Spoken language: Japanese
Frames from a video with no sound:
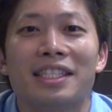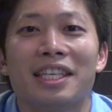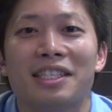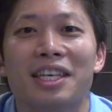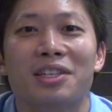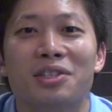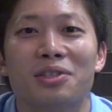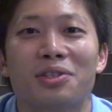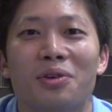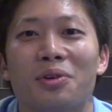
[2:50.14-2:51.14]
節約
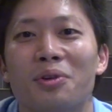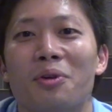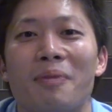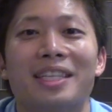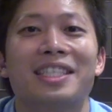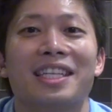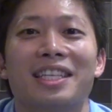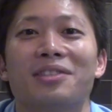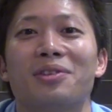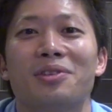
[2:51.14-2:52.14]
するところを間
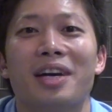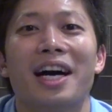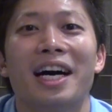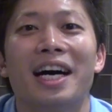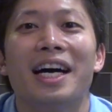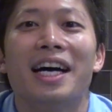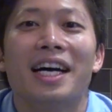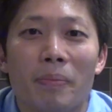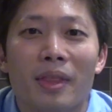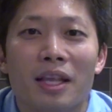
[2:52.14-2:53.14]
違ってるというか
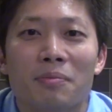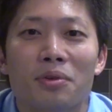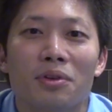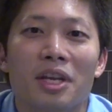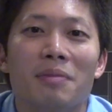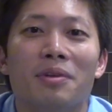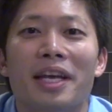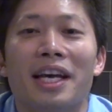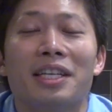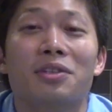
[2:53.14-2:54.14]
プロテインも
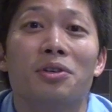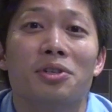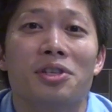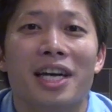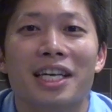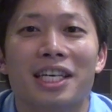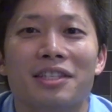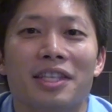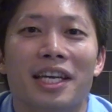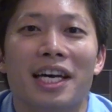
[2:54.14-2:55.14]
ねそういう感
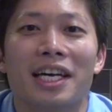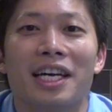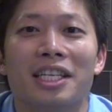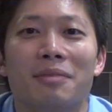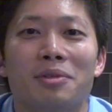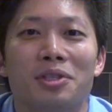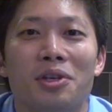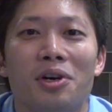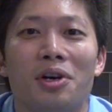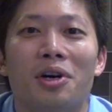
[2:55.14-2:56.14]
覚で考えてみる
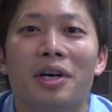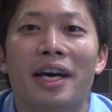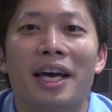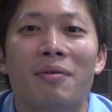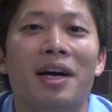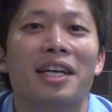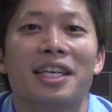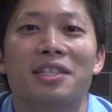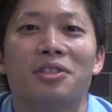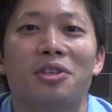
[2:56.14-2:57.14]
と、えー、分か
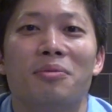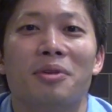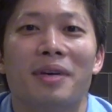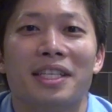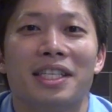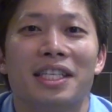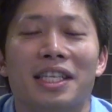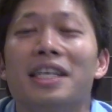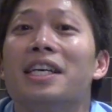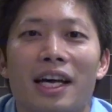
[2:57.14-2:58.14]
りやすいと思います
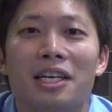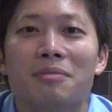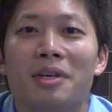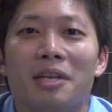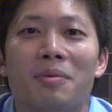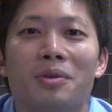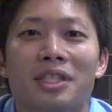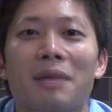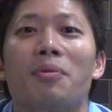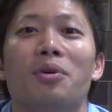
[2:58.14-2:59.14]
あくまでも
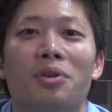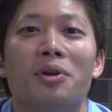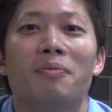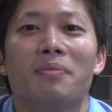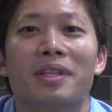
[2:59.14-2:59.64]
サポート